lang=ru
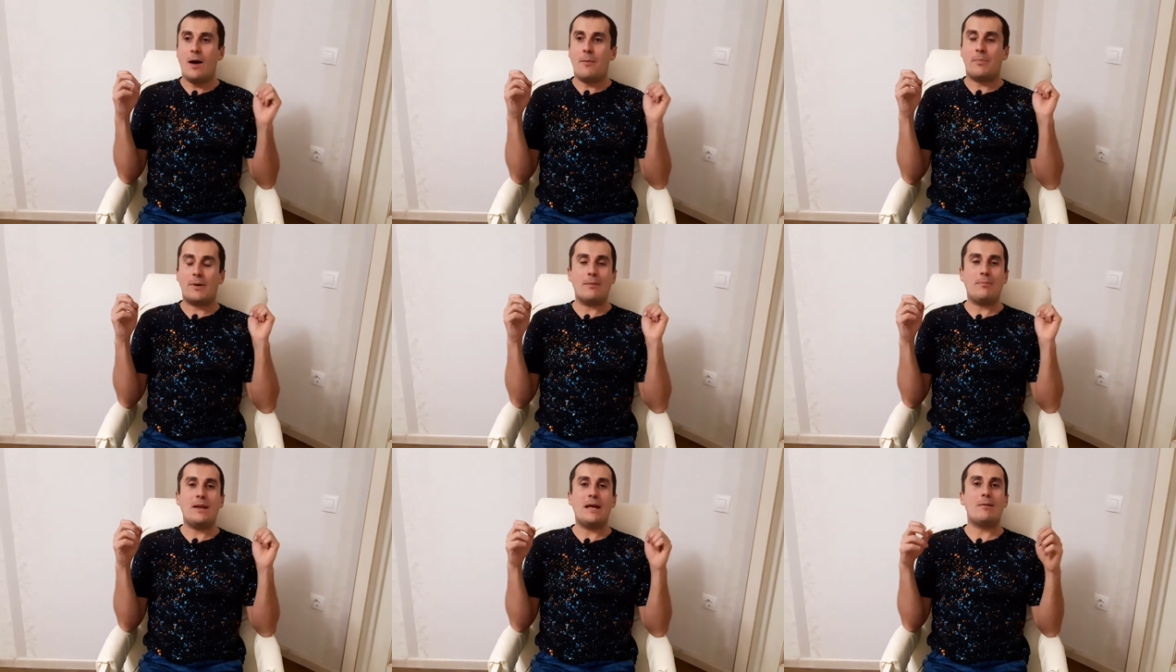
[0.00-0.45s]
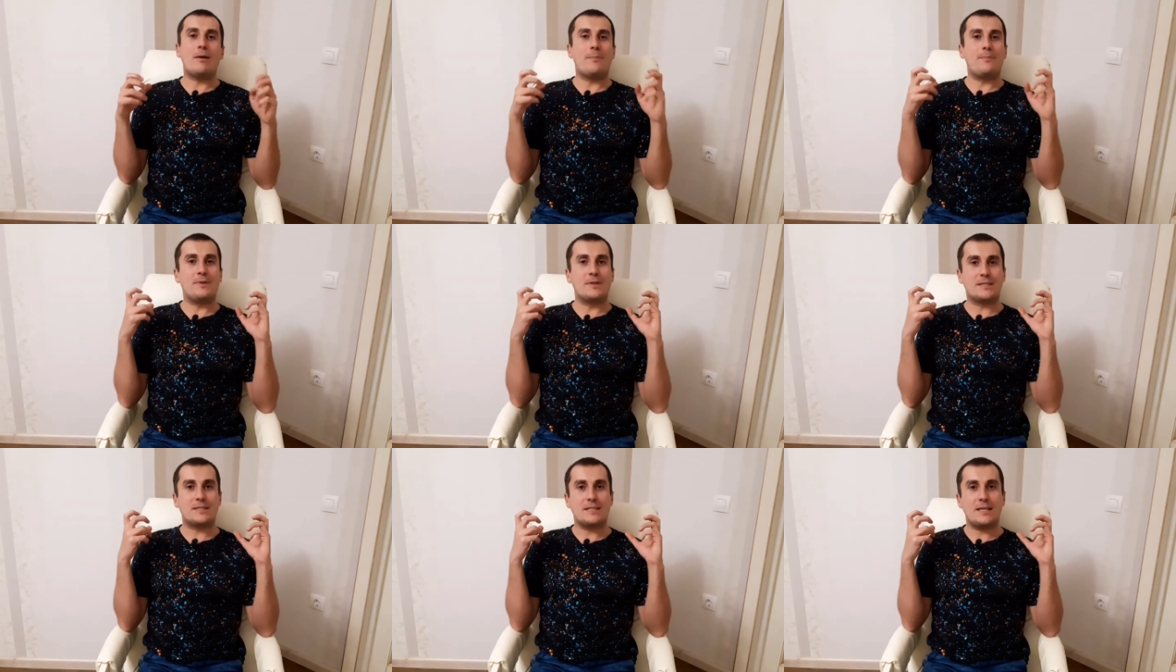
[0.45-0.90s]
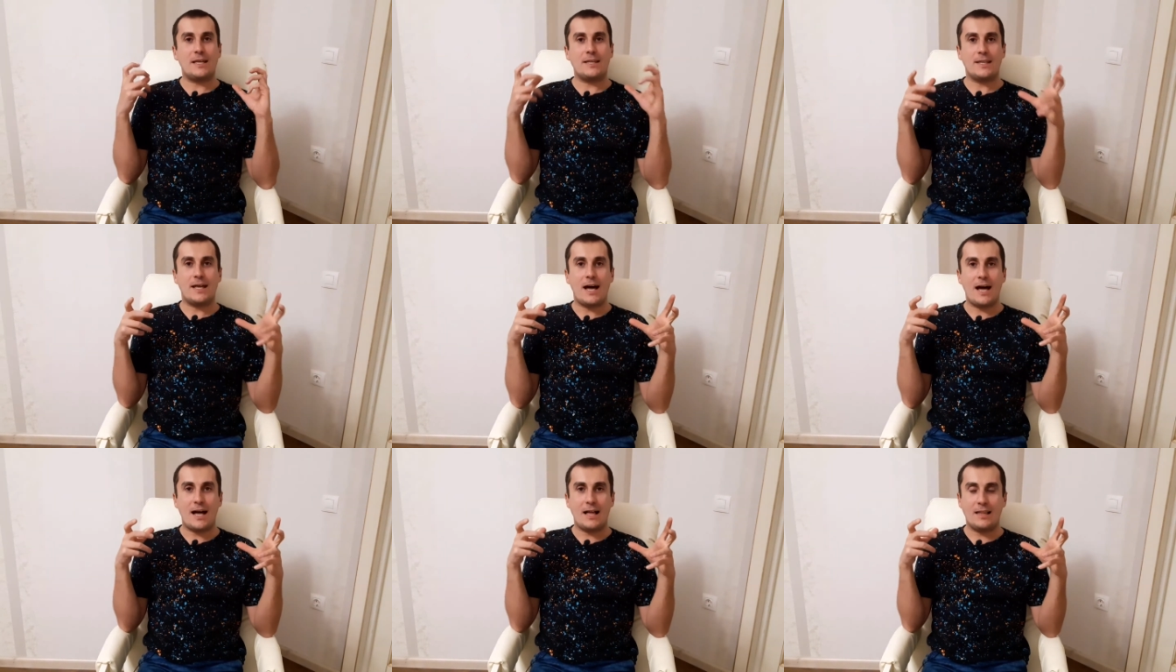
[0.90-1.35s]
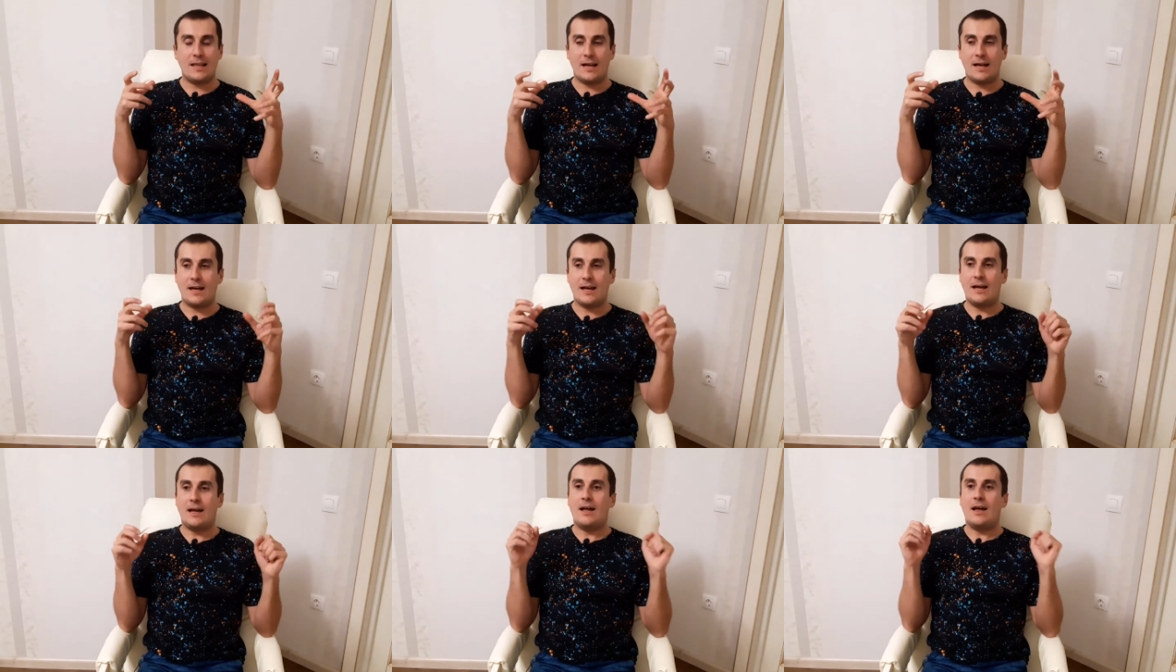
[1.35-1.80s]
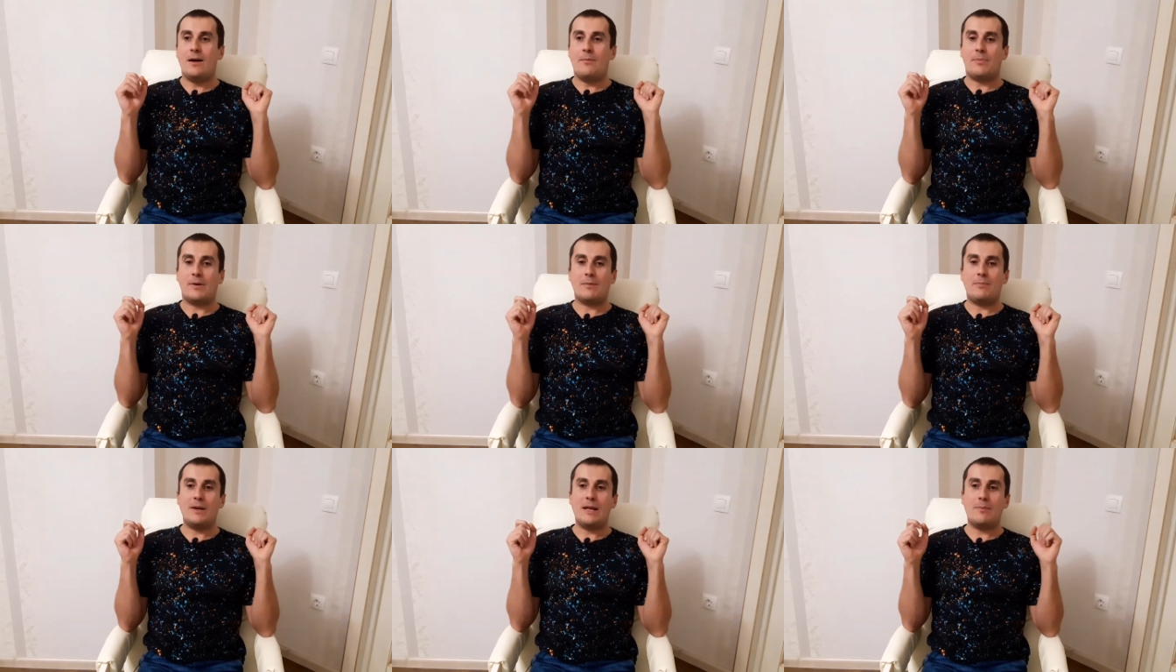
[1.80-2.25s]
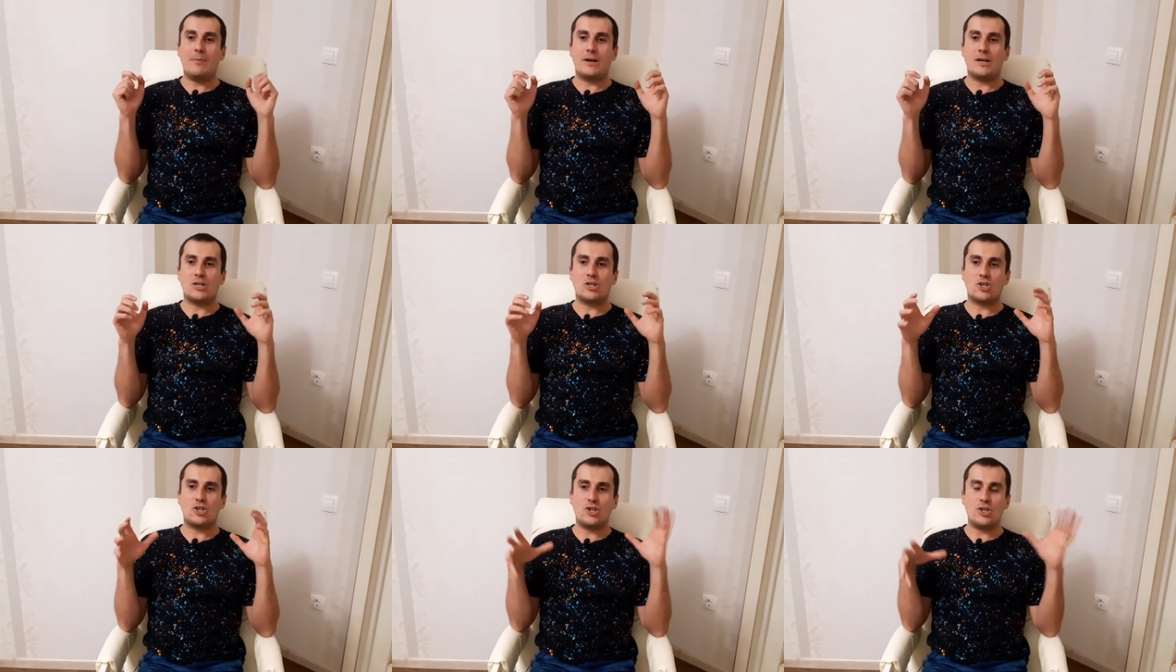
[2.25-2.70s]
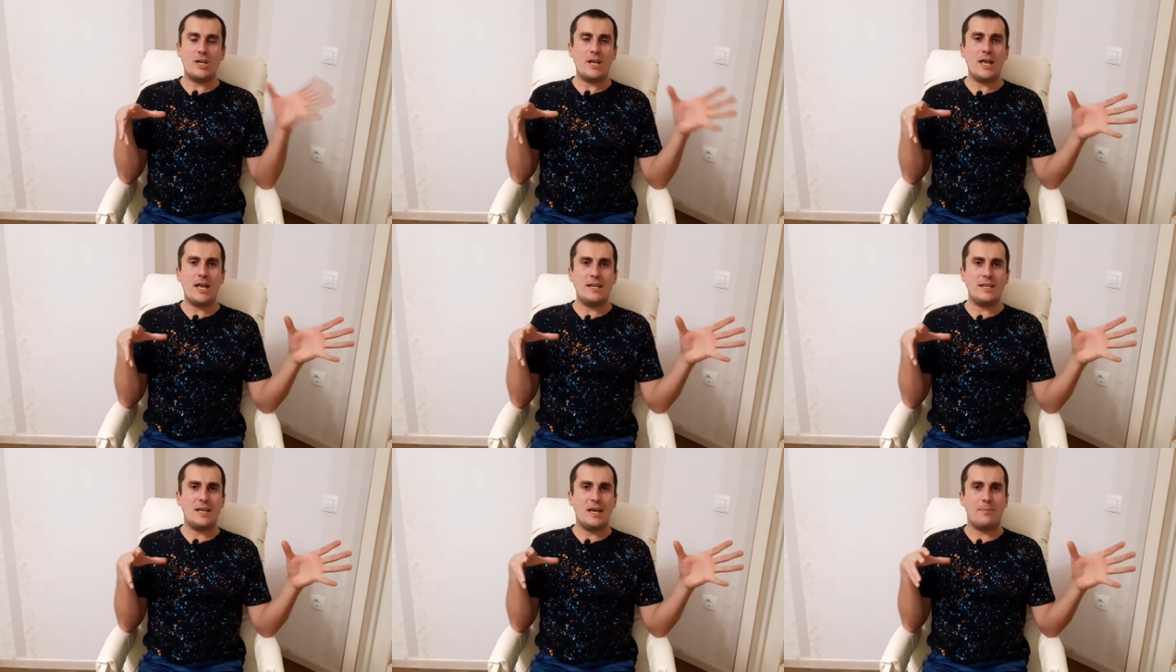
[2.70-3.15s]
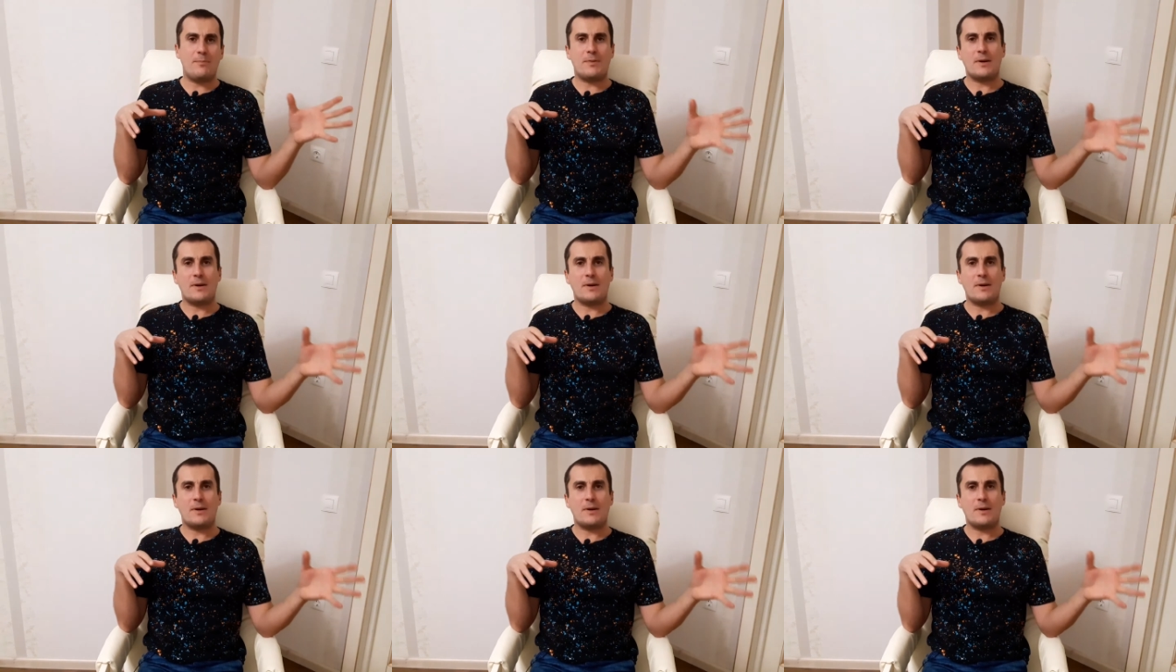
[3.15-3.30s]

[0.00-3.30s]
проблема персонала, проблема расширения,